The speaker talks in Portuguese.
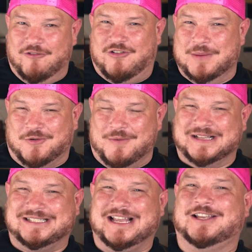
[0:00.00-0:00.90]
Vamos
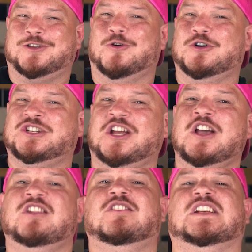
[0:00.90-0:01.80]
começar que hoje
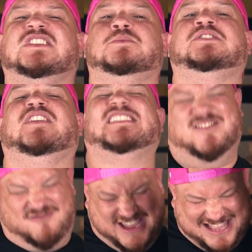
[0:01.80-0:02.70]
nós vamos
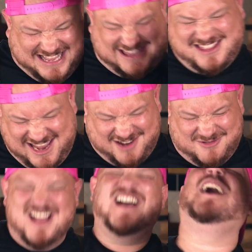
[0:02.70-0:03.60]
fazer o
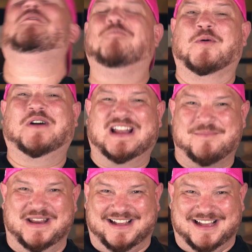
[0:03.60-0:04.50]
verdadeiro hambúrguer
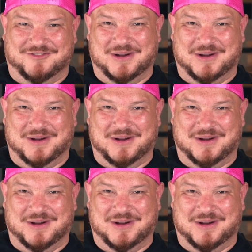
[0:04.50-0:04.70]
americano.